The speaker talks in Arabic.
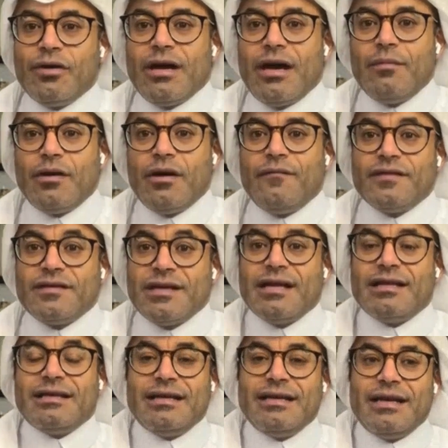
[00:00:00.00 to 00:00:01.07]
هذه
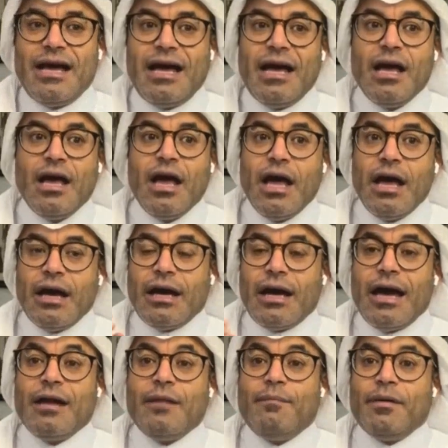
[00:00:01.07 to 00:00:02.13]
المنافسات إلى
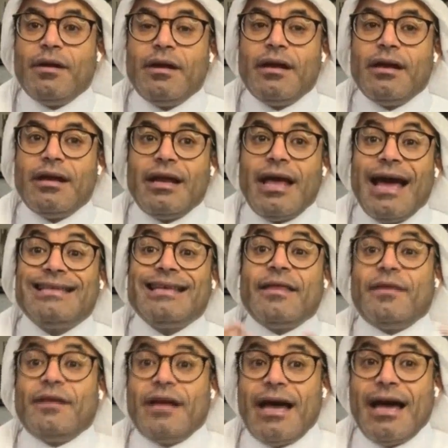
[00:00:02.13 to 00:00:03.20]
قلب
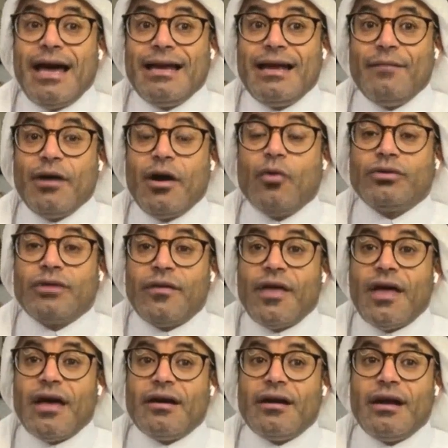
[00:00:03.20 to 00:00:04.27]
الحدث العالمي أو
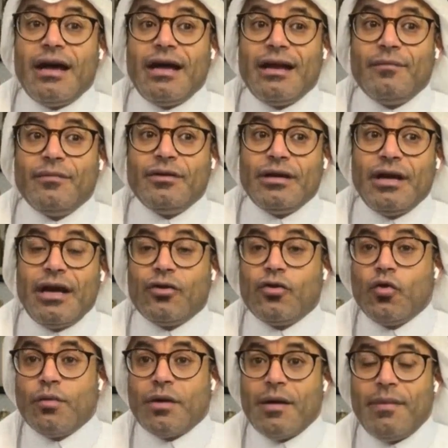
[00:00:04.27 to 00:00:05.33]
التظاهرة العالمية
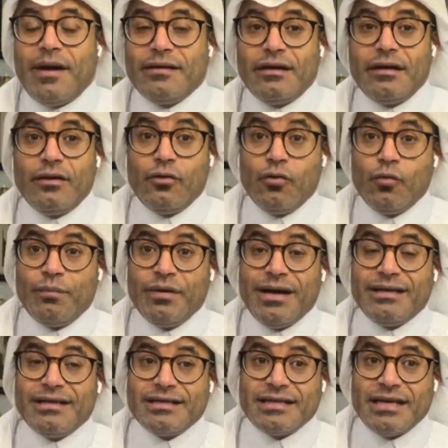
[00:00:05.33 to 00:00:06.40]
الكبرى بعد
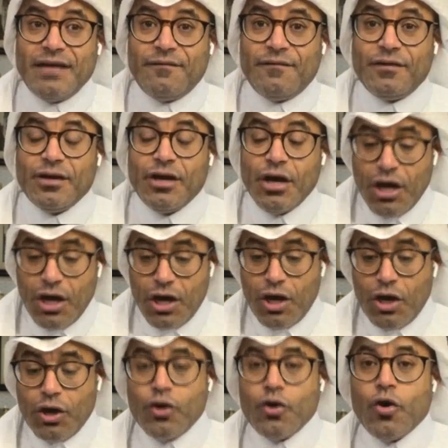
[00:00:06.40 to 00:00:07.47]
الأولمبياد الصيفي
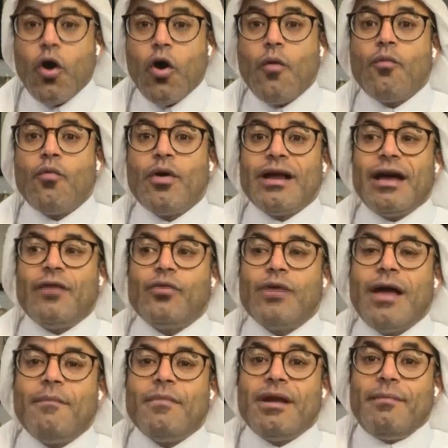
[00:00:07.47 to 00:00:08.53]
اليوم ونحن
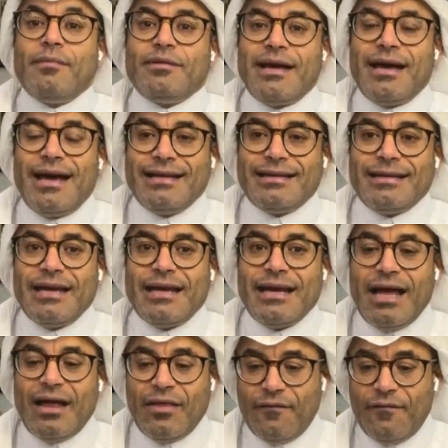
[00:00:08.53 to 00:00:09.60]
لم نبدأ حتى
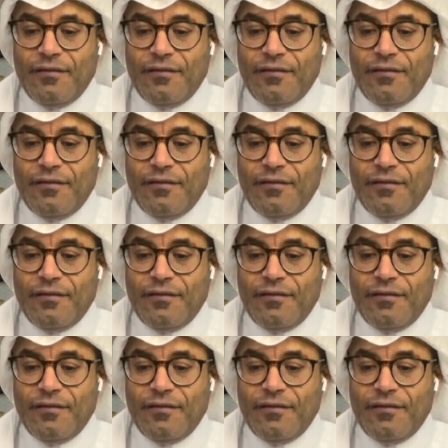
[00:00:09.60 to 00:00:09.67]
اللحظة في